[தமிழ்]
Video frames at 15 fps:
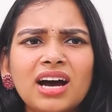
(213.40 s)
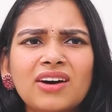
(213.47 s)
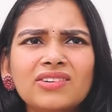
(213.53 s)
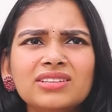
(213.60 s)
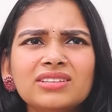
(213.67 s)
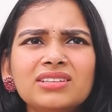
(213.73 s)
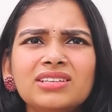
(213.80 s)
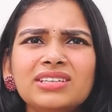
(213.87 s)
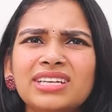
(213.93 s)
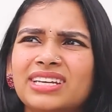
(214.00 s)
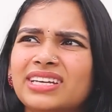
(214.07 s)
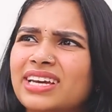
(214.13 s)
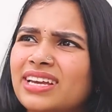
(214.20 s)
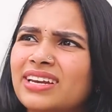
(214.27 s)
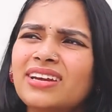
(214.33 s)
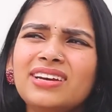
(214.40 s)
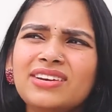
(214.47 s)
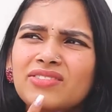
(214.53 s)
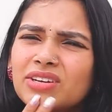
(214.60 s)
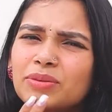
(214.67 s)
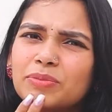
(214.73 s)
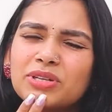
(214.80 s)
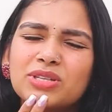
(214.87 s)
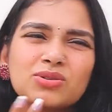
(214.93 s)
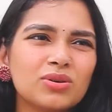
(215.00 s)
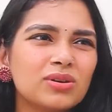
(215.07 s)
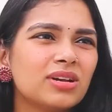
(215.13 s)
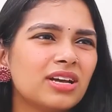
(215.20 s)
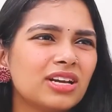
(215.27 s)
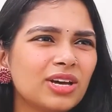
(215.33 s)
நான் வந்து எனக்கு என்ன இவர் இப்படி
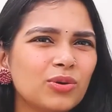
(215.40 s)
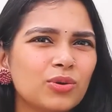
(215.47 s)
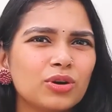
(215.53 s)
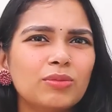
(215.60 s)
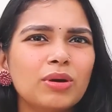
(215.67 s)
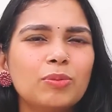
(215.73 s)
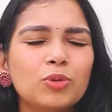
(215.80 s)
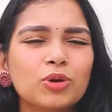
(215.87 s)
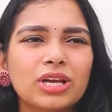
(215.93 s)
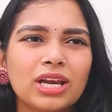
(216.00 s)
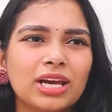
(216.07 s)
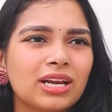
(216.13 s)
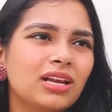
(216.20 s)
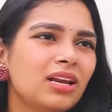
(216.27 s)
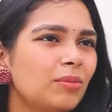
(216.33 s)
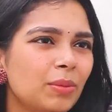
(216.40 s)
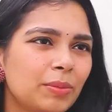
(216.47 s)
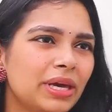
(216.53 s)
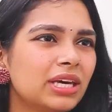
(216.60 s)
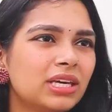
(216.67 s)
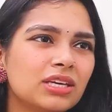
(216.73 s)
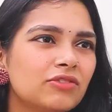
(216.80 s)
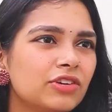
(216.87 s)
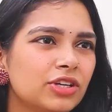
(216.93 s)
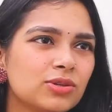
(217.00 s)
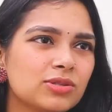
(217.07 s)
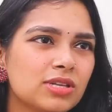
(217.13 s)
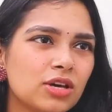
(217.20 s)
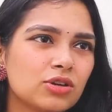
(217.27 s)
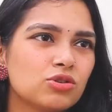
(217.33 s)
சொல்கிறாரு ஒன்றுமே புரியலன்னா நம்ம மேக்கிங்
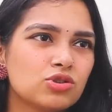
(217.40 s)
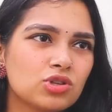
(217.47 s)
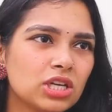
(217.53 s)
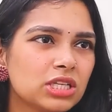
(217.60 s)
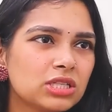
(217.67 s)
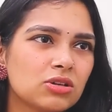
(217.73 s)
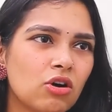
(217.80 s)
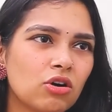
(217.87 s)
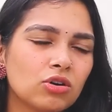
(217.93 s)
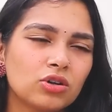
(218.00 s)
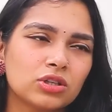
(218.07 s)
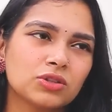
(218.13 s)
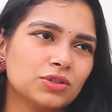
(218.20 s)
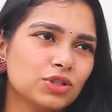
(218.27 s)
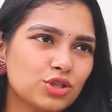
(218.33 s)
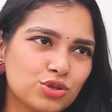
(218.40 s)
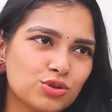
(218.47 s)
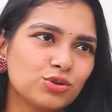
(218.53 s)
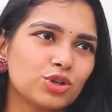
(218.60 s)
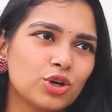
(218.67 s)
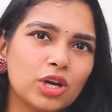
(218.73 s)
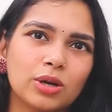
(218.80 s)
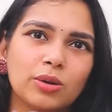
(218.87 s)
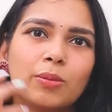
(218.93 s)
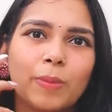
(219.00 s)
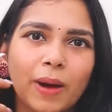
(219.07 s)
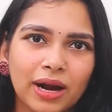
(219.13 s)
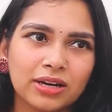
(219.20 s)
வீடியோஸ்லாம் யூஸ்வலி சாங் வந்து ஸ்டூடியோவில் நம்ம